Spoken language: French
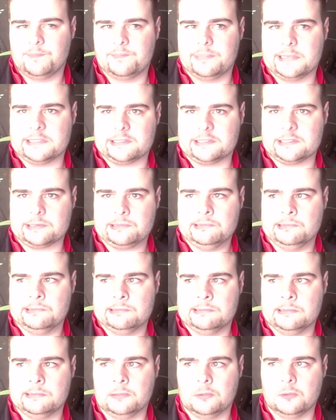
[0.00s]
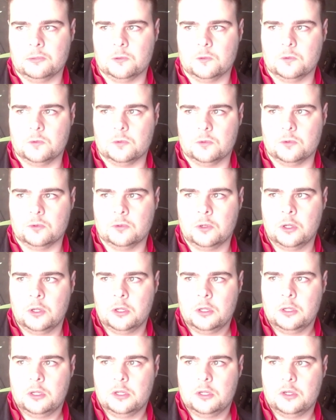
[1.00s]
parce que euh,
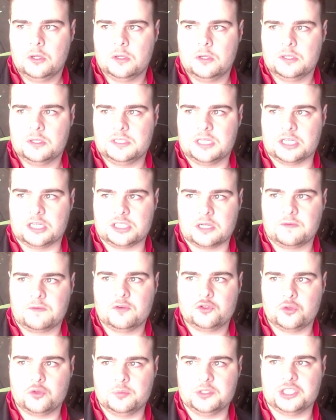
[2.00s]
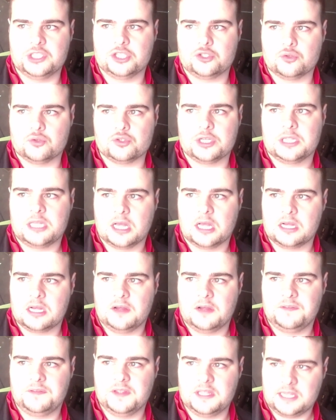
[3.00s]
si à chaque fois je suis obligé de changer de carte
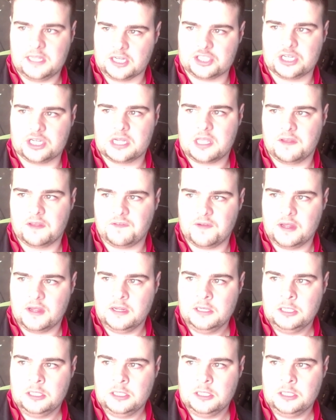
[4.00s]
graphique à chaque F1,